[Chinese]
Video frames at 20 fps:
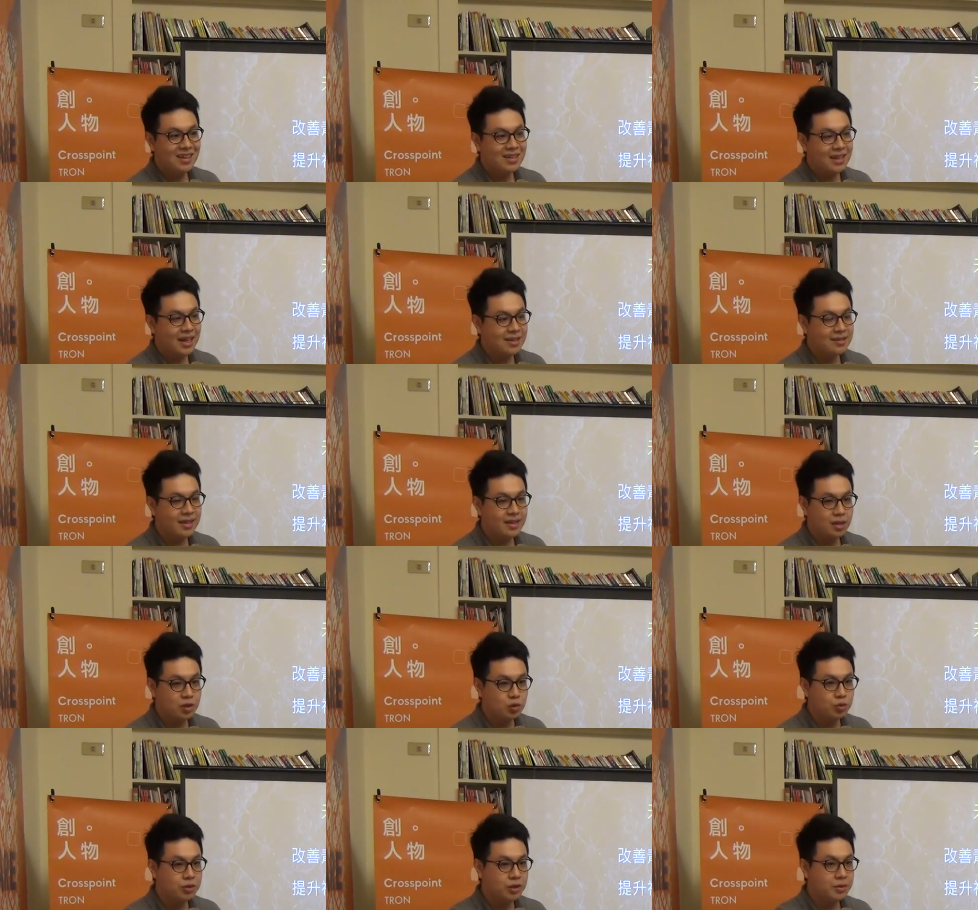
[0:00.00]
那你看，这
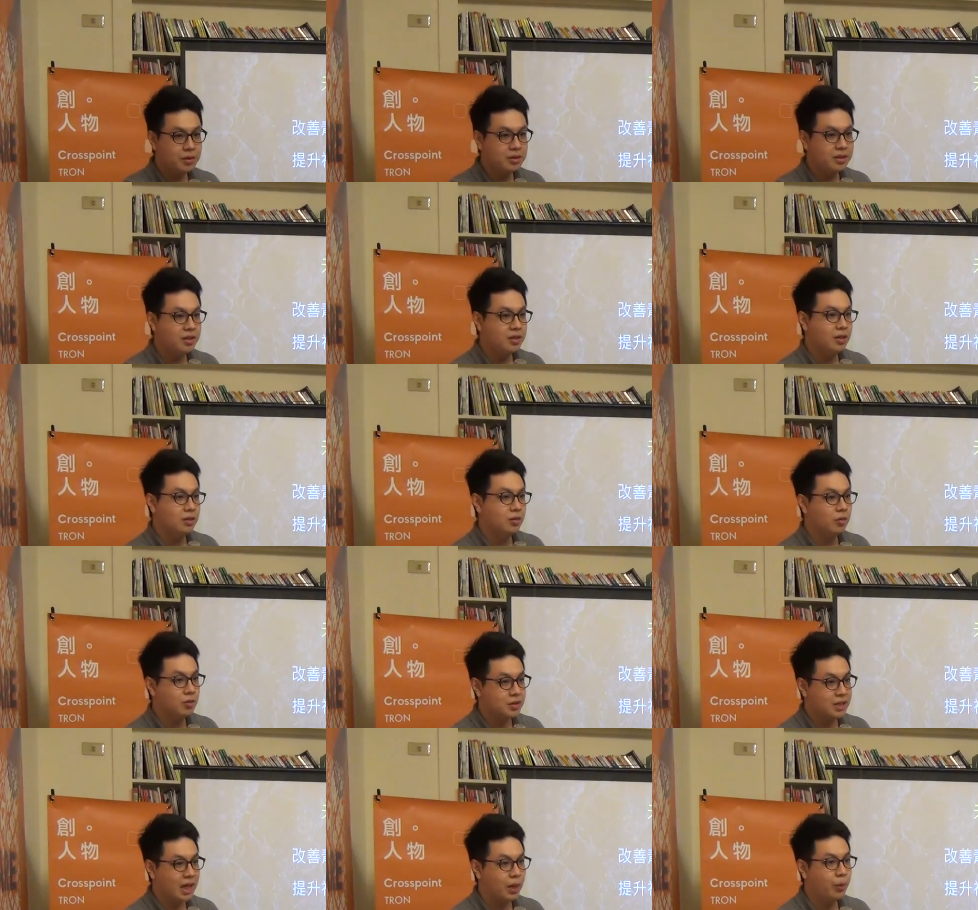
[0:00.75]
个出生率低的
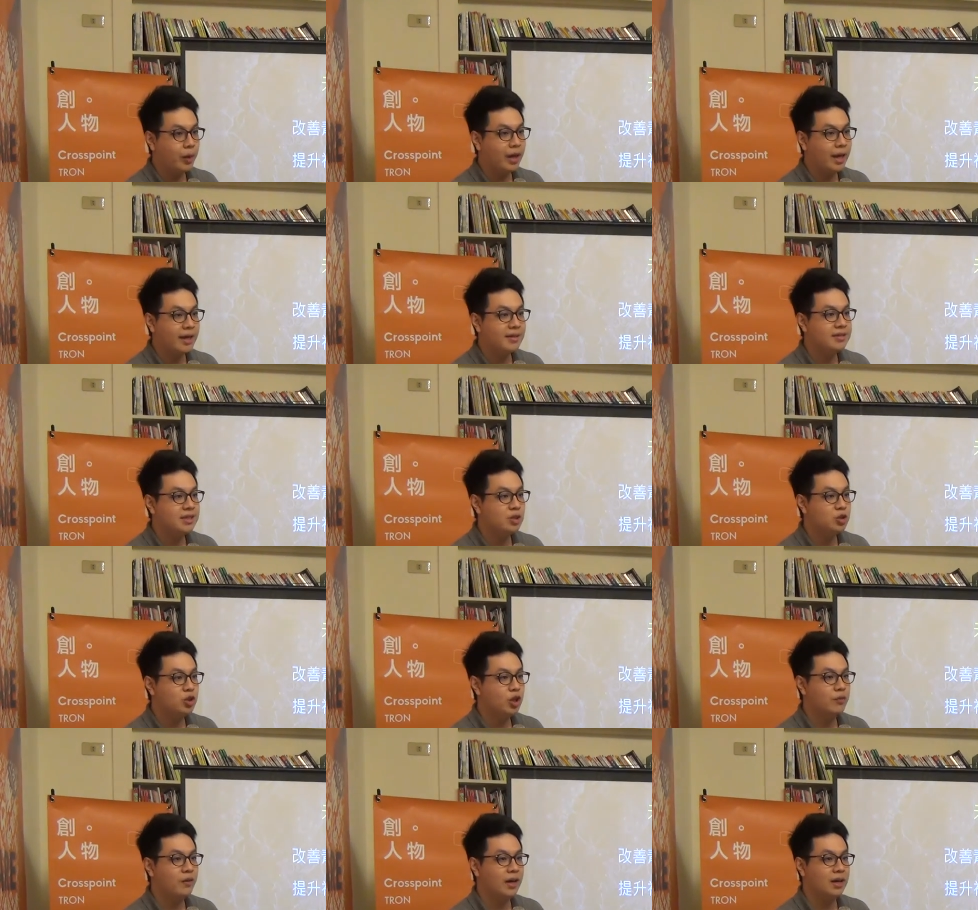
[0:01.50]
国家，未来已经
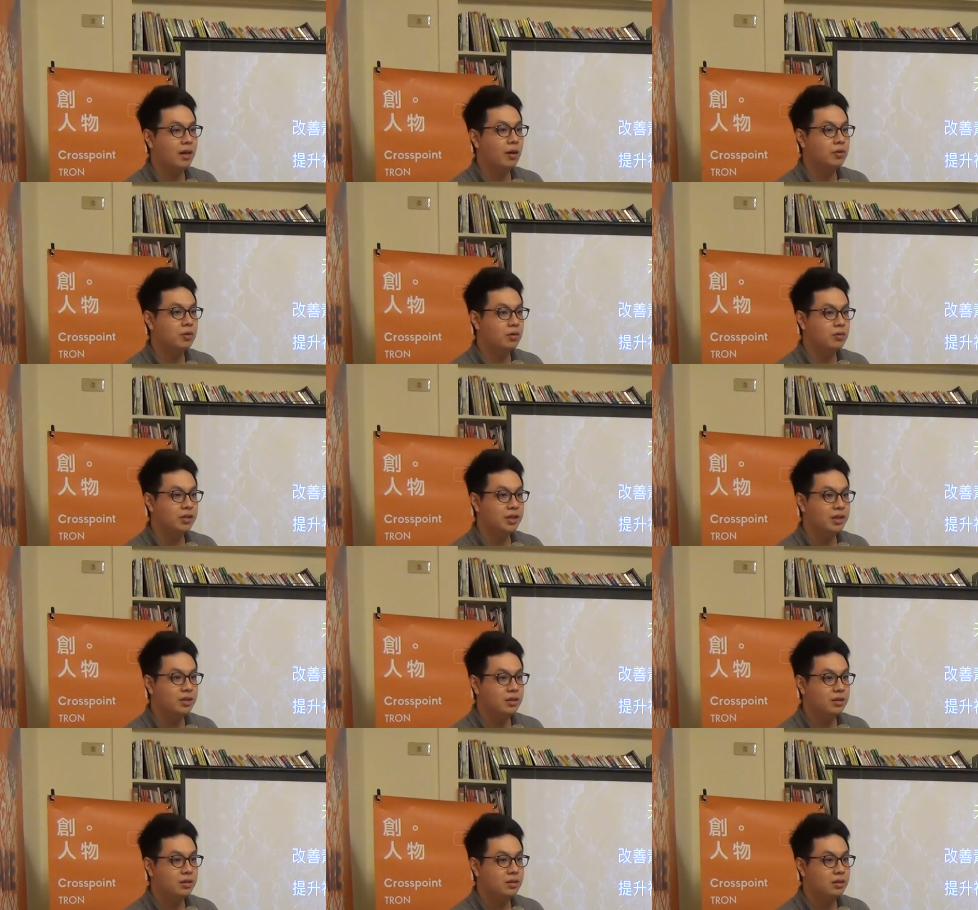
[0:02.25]
缺乏劳动
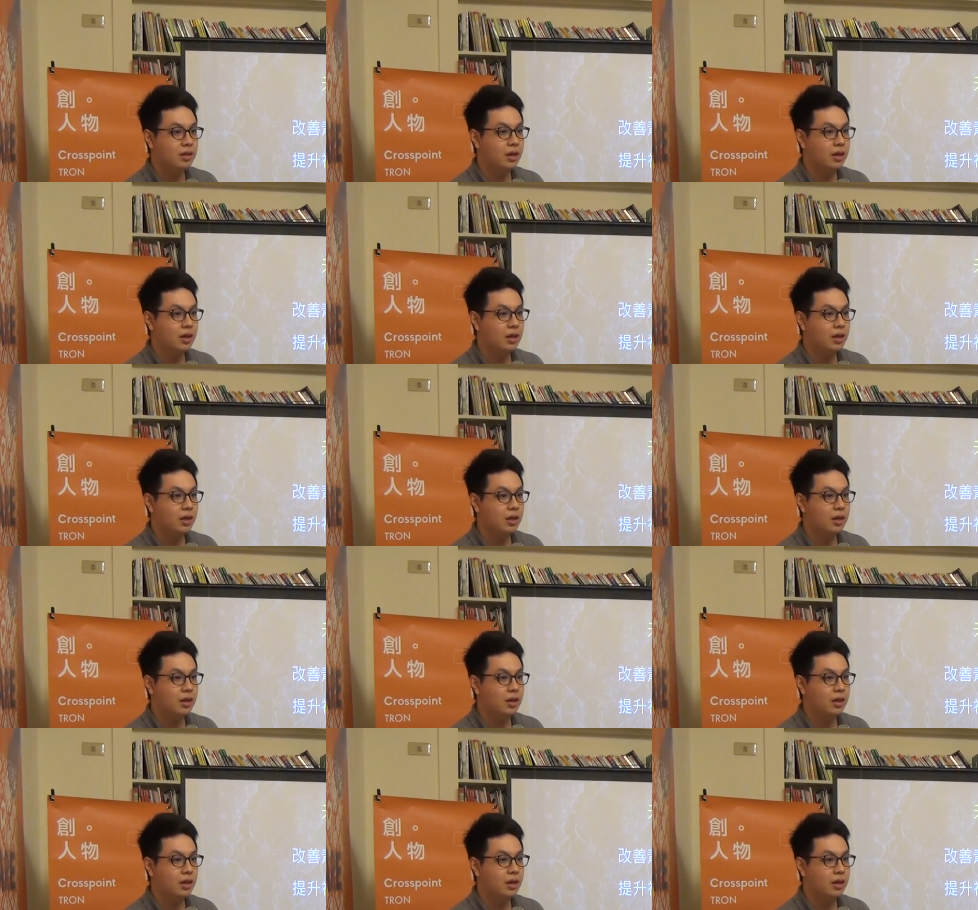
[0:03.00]
力了。